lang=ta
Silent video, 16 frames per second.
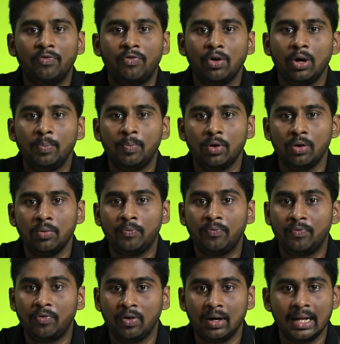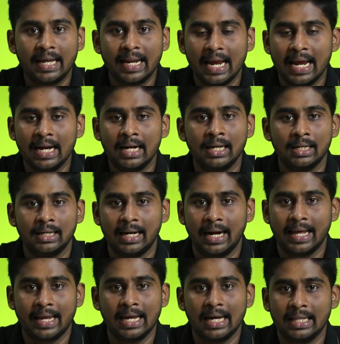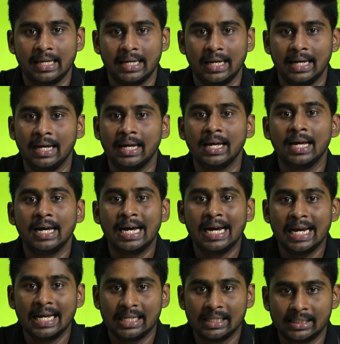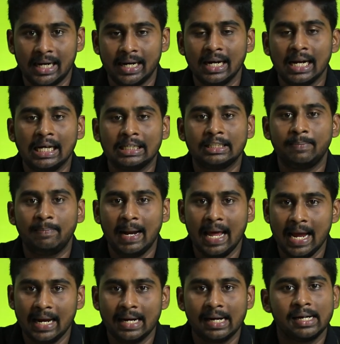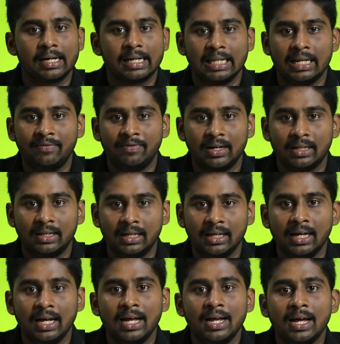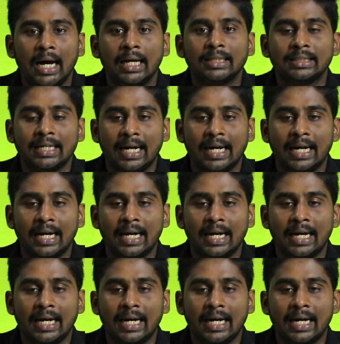ஃபுல் ப்ளூ ஃபுல் கிரேன்னு நினைக்காதீங்க இந்த சன்கிளாஸு பிளாக் கலரில் தான் வருது அந்த